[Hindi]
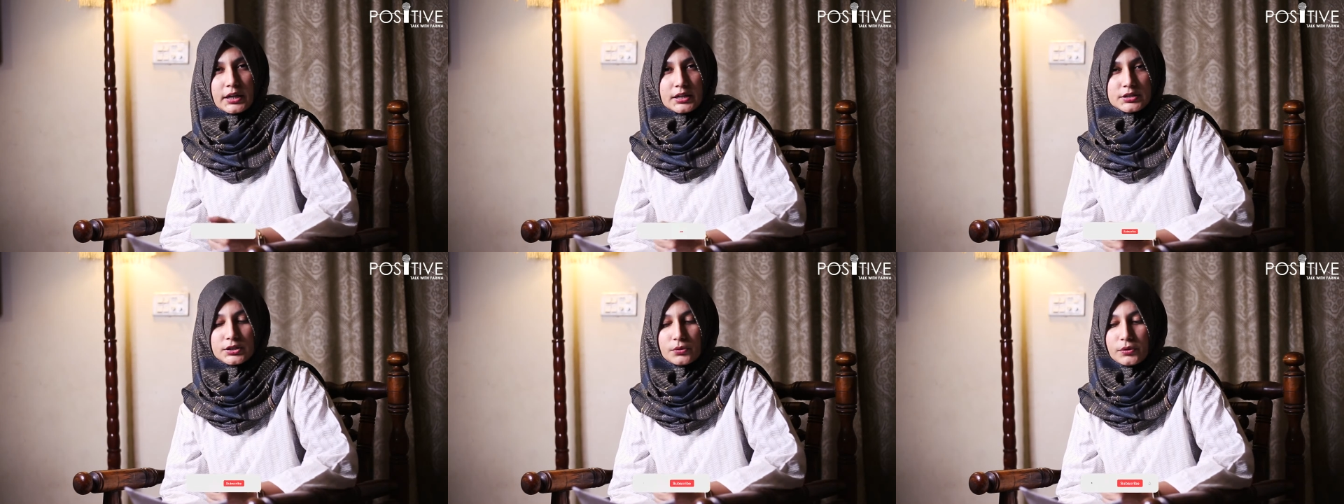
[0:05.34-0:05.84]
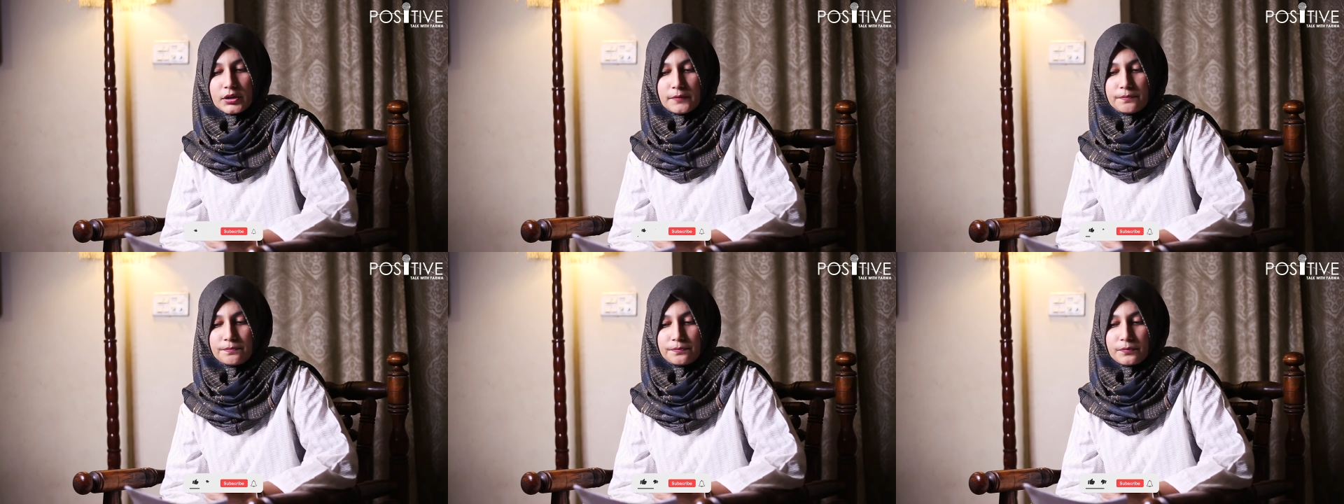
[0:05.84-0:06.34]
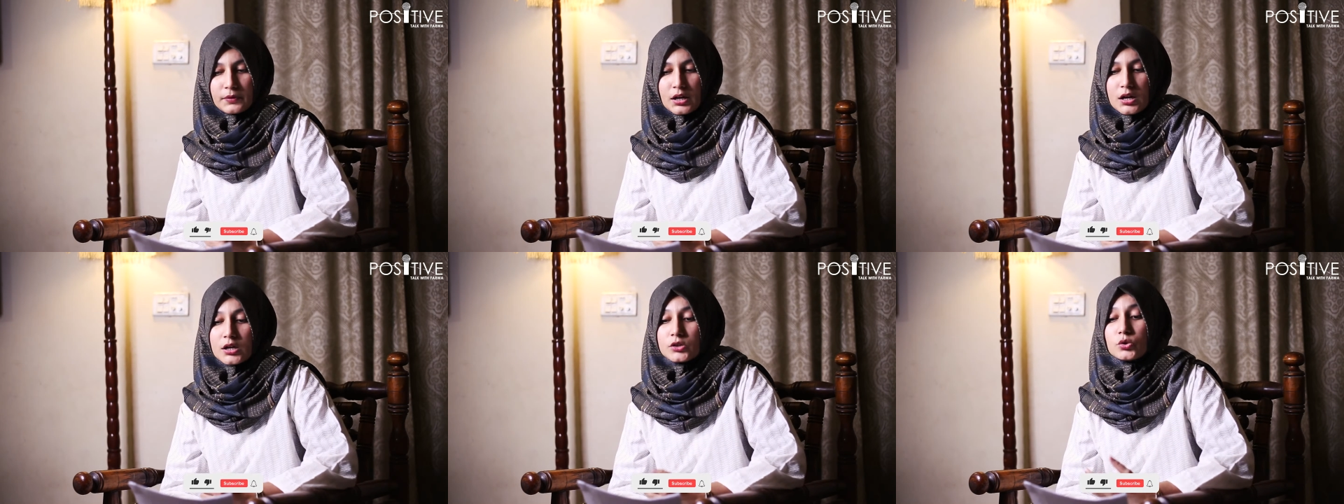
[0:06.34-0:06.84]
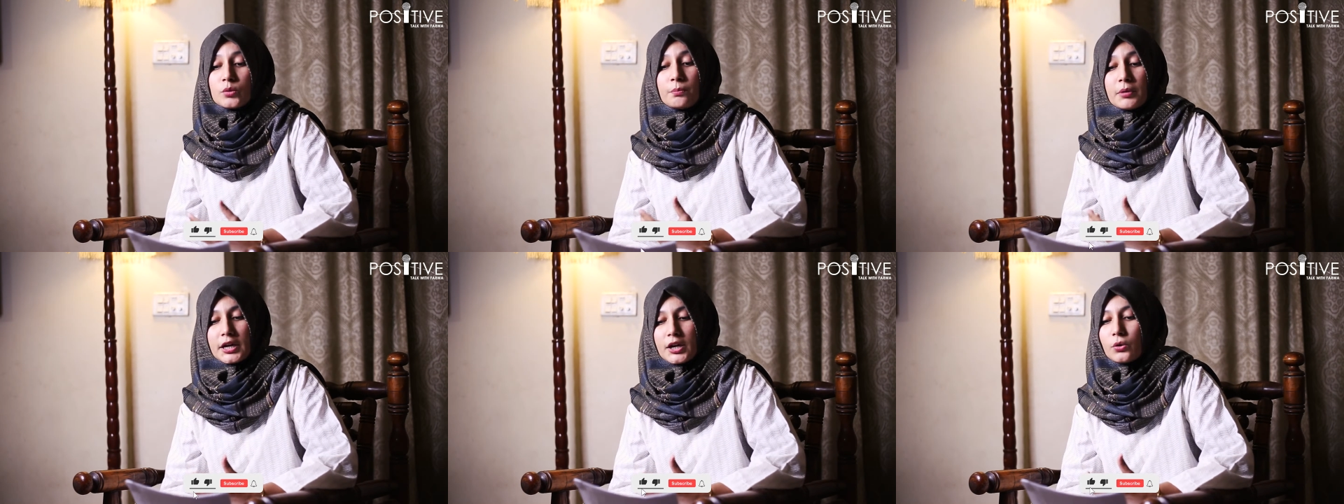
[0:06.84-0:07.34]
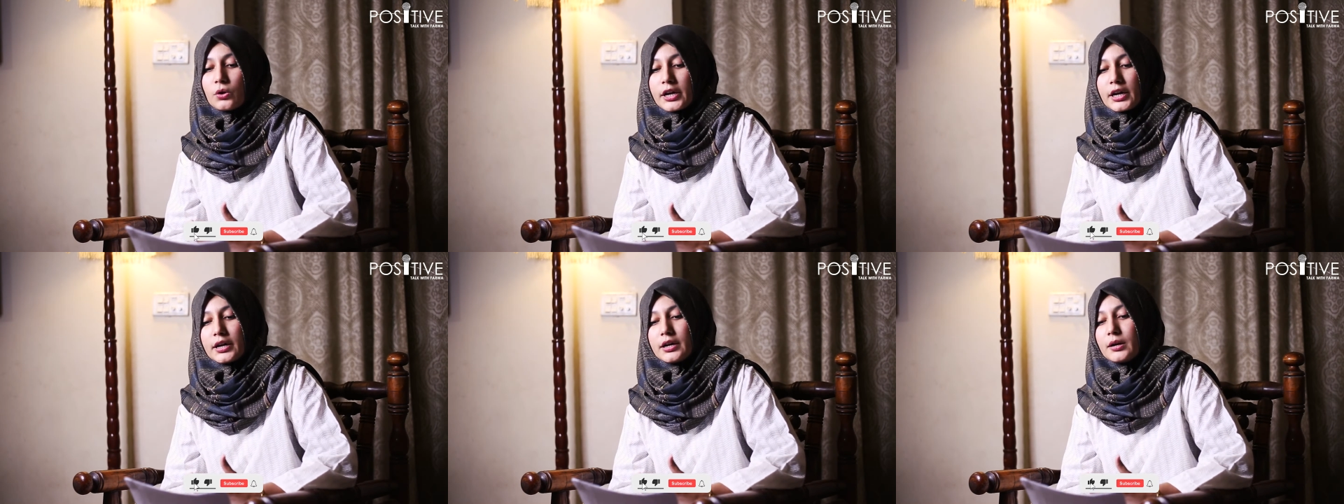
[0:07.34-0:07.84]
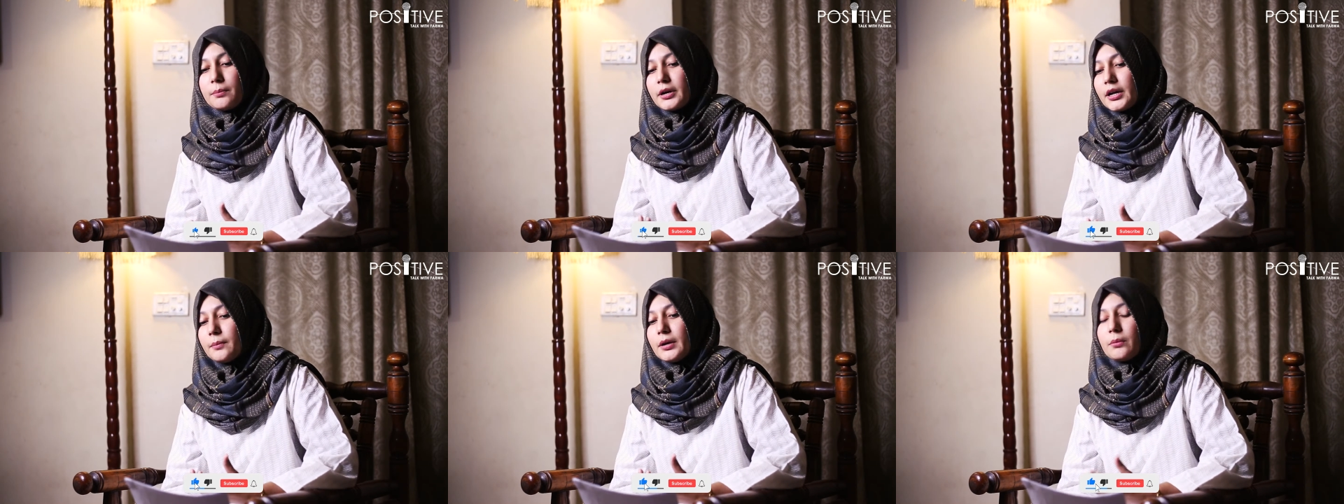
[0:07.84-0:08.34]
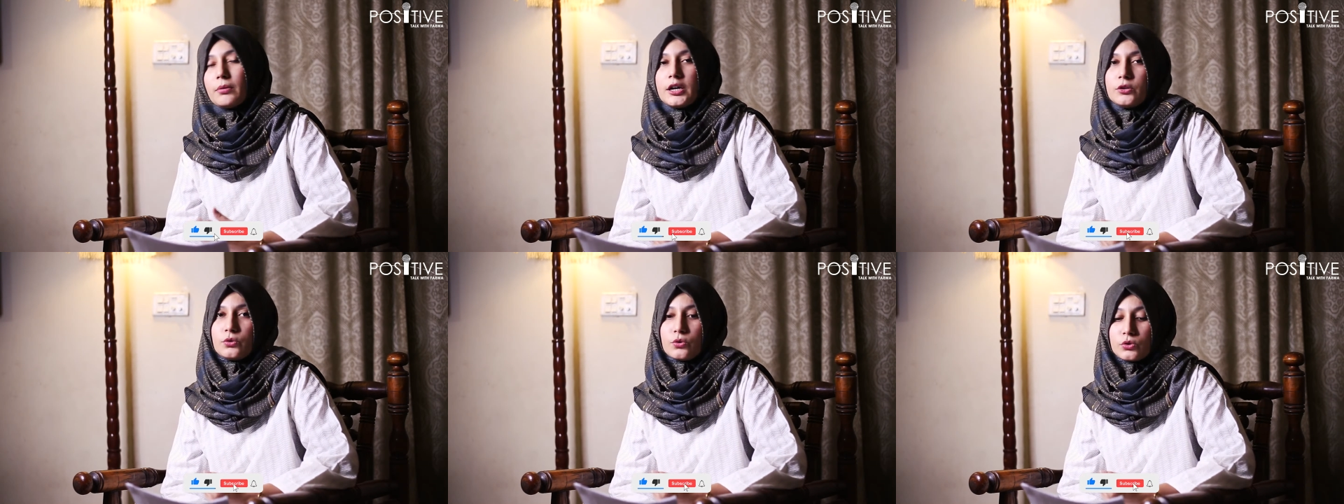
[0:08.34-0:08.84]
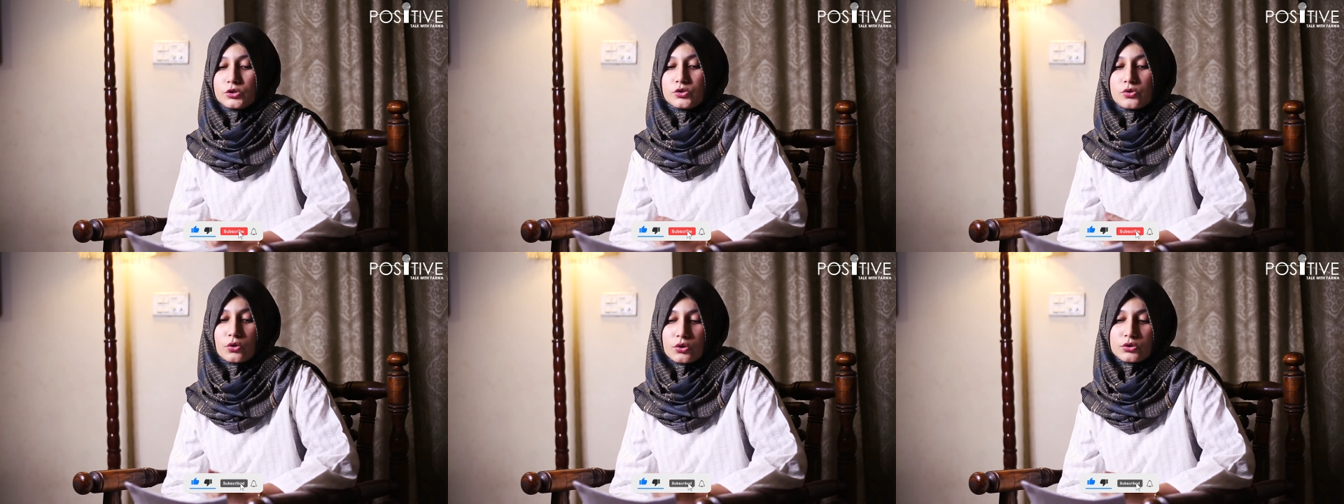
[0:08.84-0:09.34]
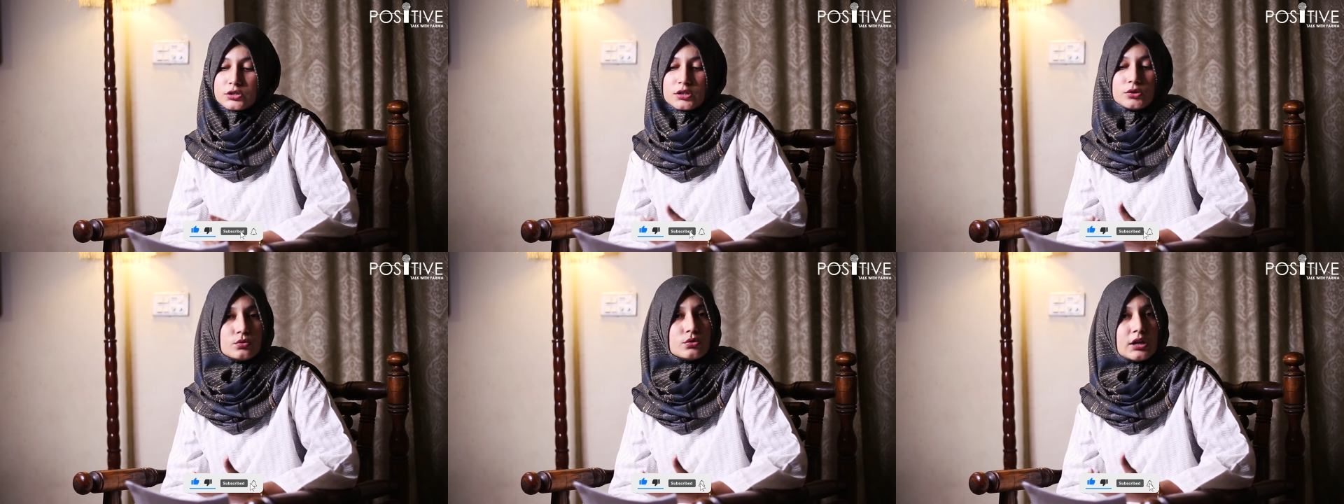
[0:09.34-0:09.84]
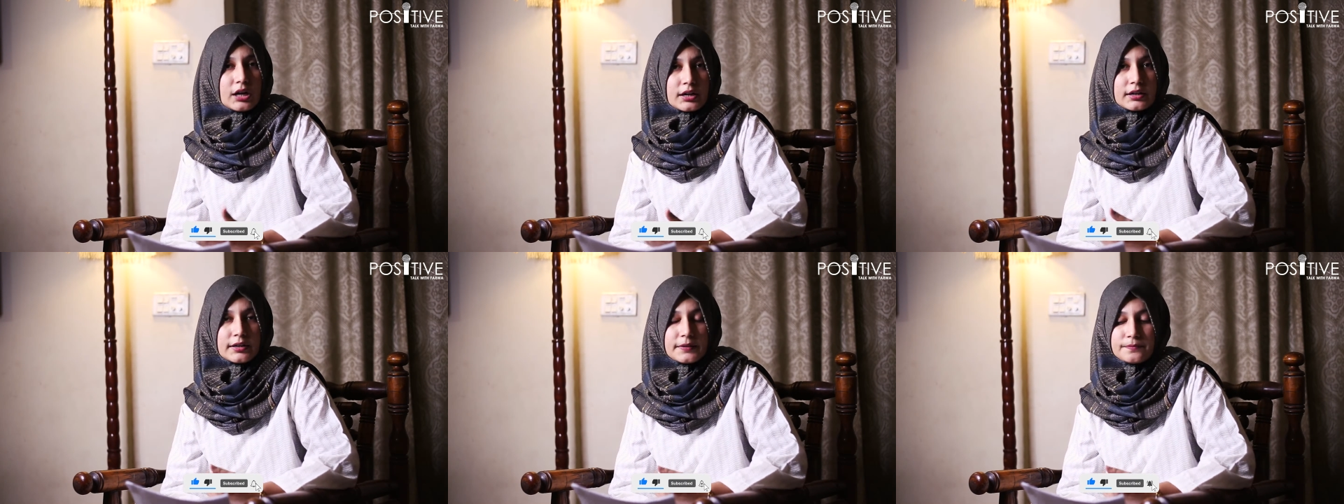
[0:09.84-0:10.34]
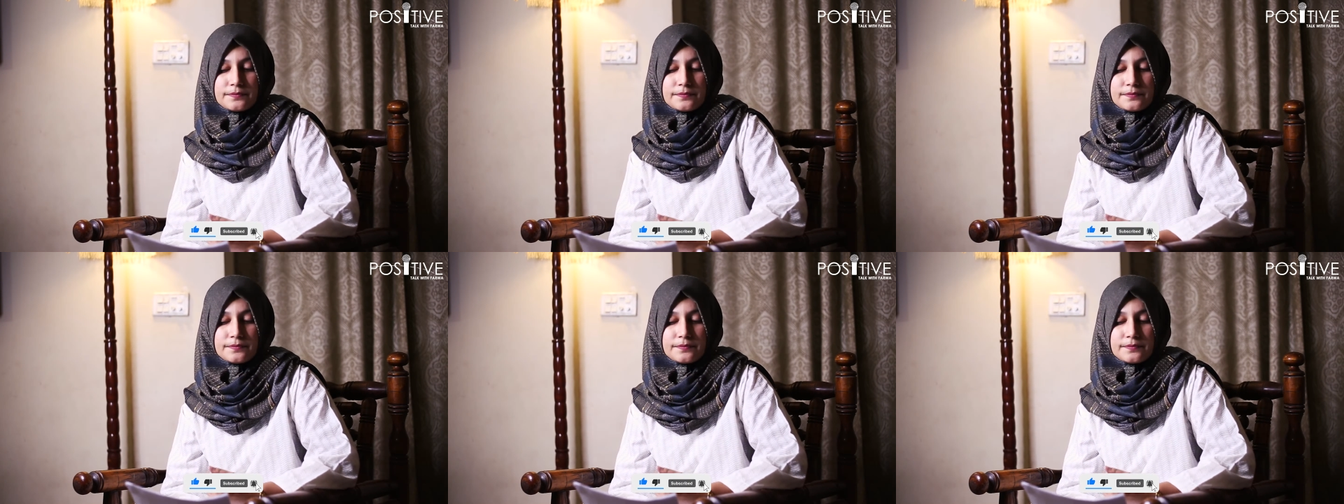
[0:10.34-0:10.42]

खैरियत से होंगे तुम बड़े हो कहकर बड़े बहन भाइयों को छोटों से दूर ना करें